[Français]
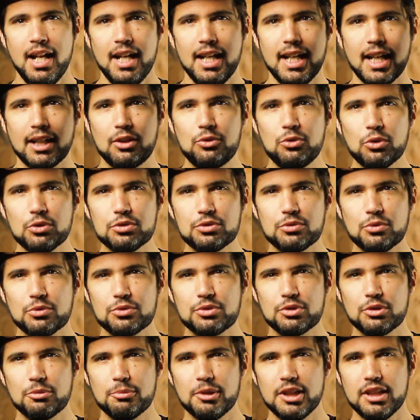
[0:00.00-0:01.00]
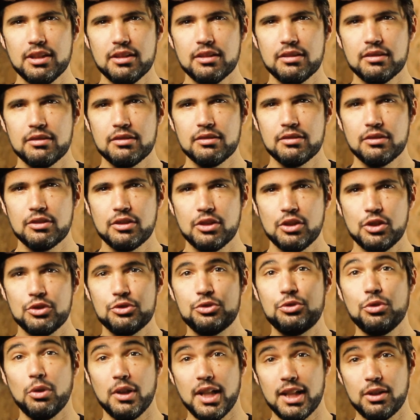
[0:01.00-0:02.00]
La course consommée
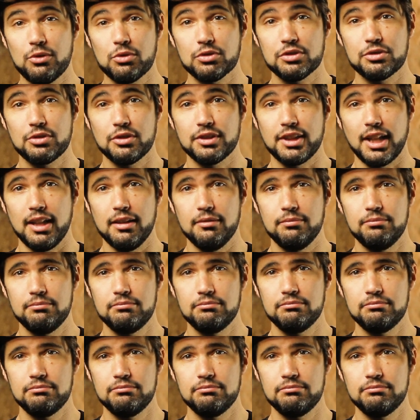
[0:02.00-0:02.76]
sur la course totale.